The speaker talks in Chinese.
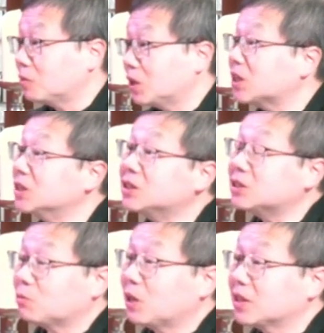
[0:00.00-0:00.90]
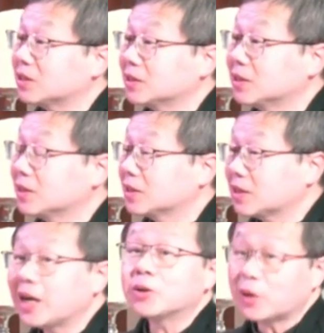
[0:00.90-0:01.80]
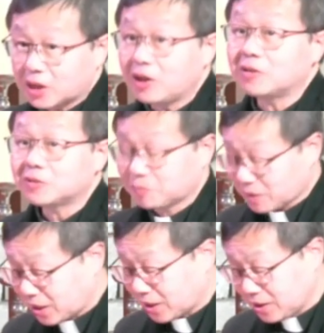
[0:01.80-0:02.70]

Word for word: 我很喜欢看广告啊。